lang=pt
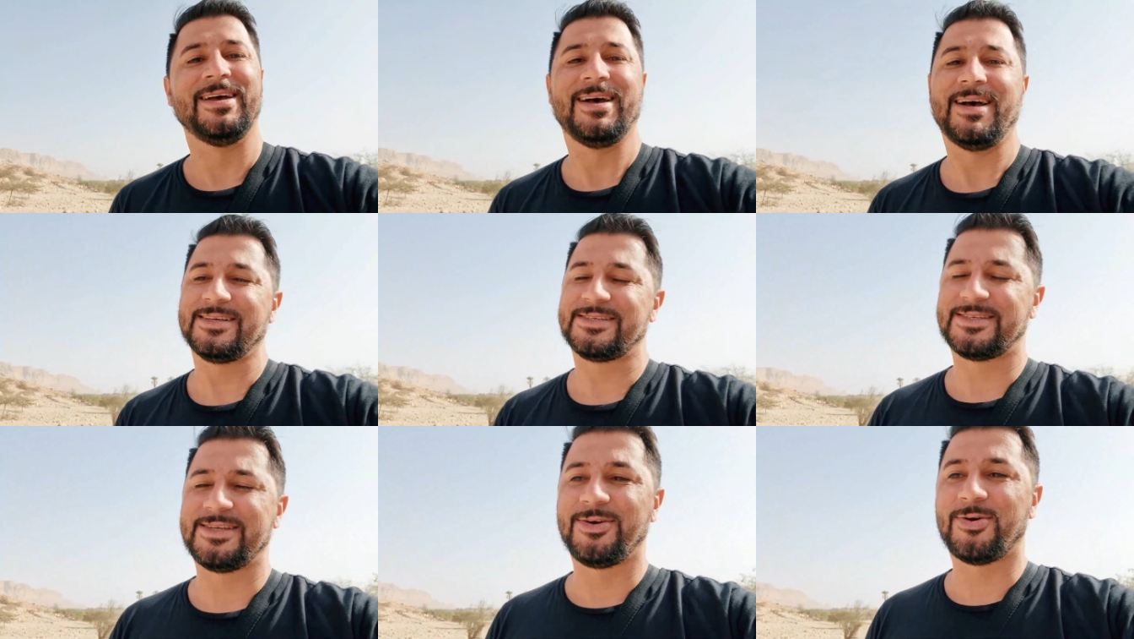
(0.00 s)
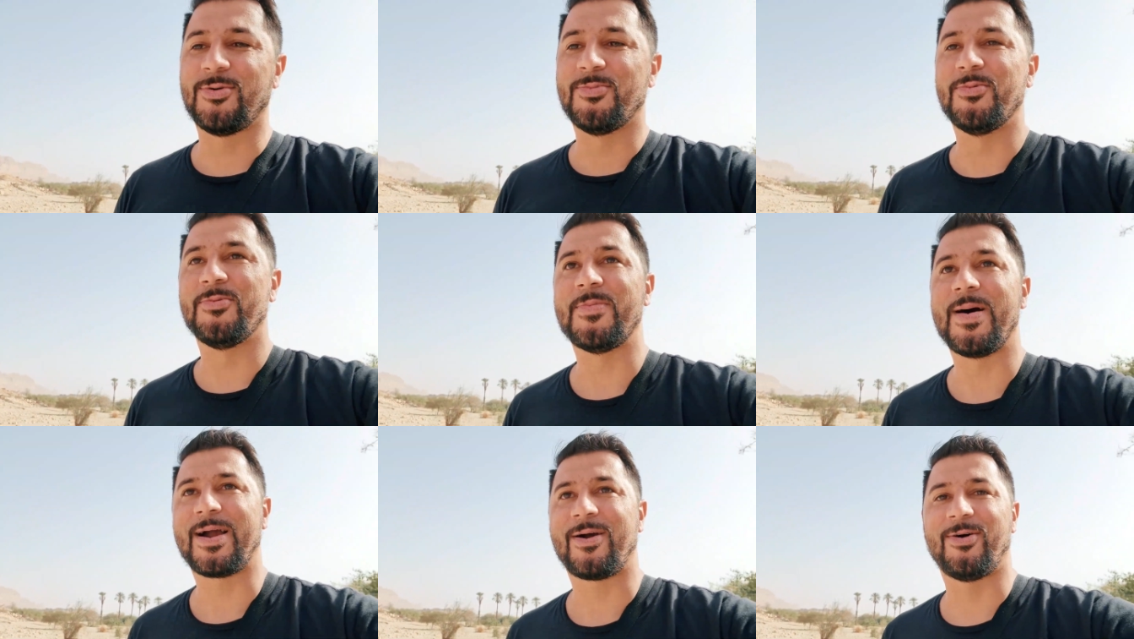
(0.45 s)
Assim
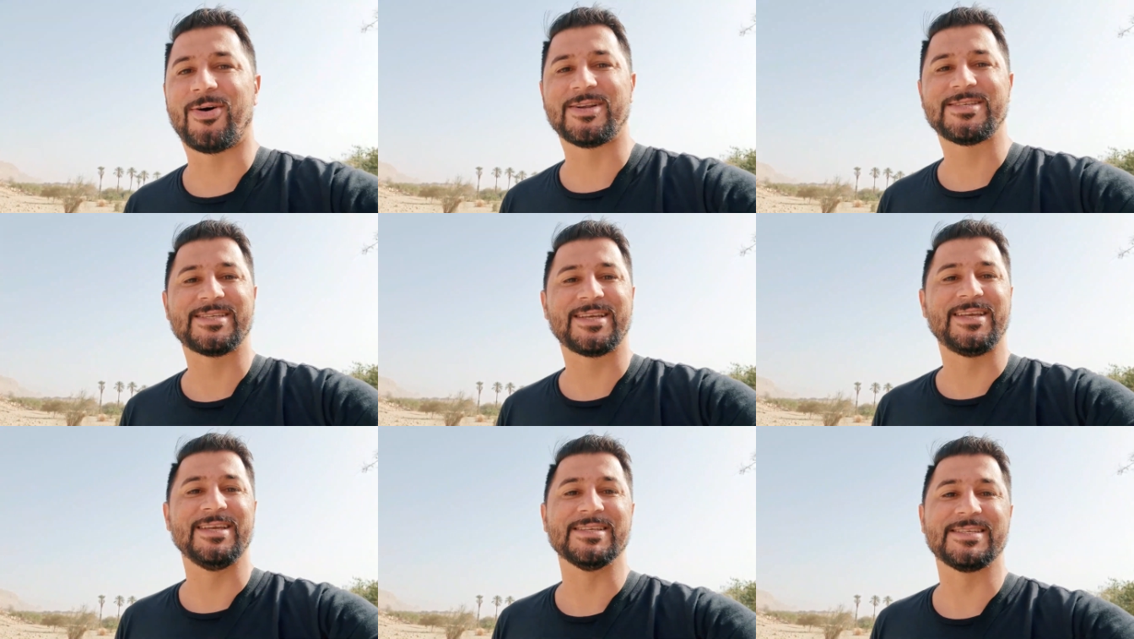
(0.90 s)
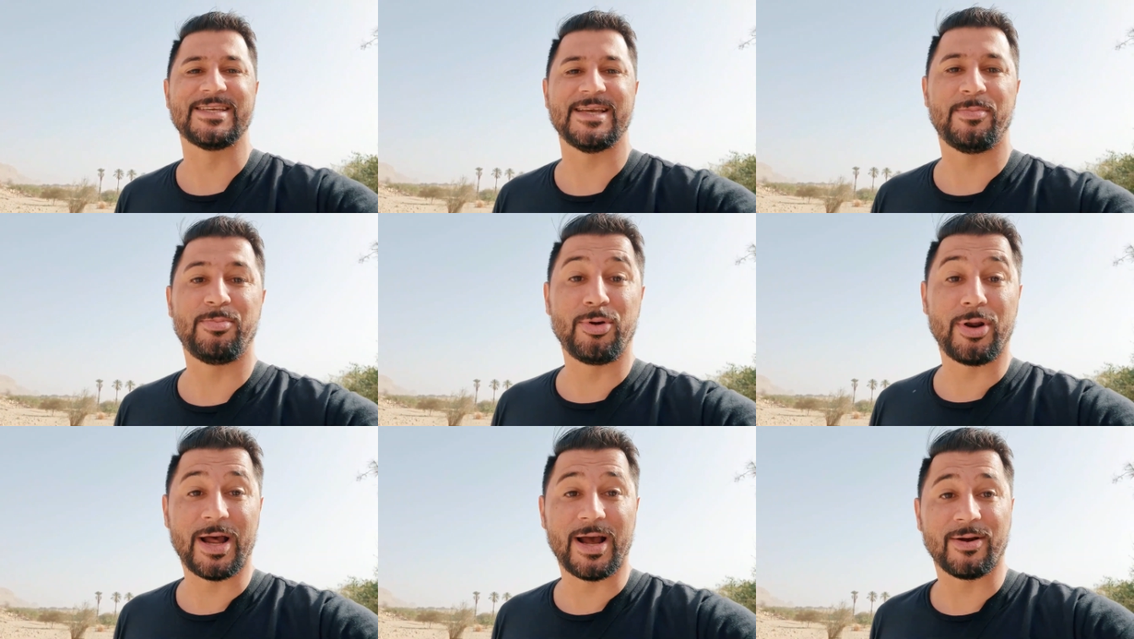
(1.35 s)
como uma corça que anseia
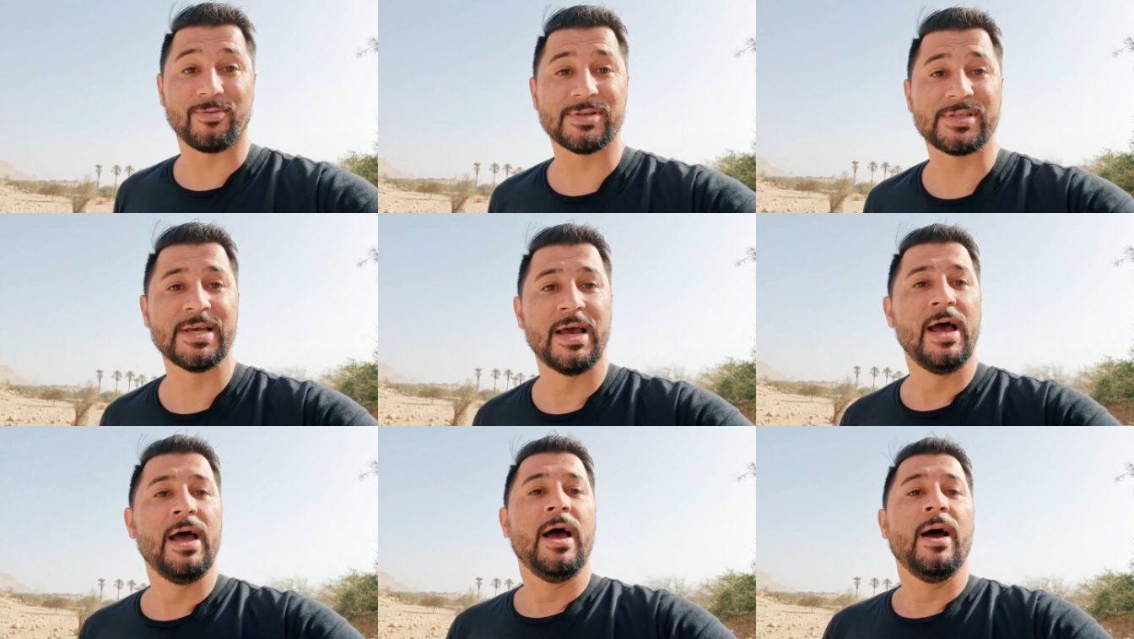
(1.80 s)
por águas.